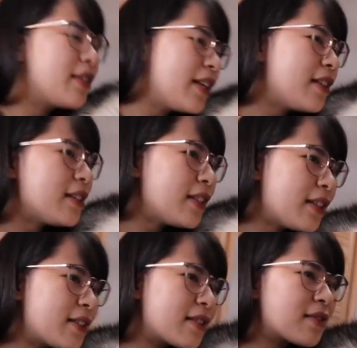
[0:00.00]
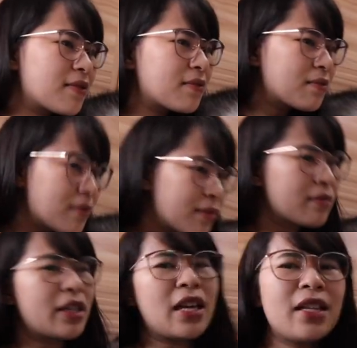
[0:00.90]
Genry sit.
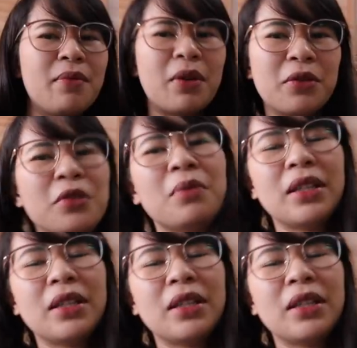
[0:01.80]
Ba yan? Hindi marunong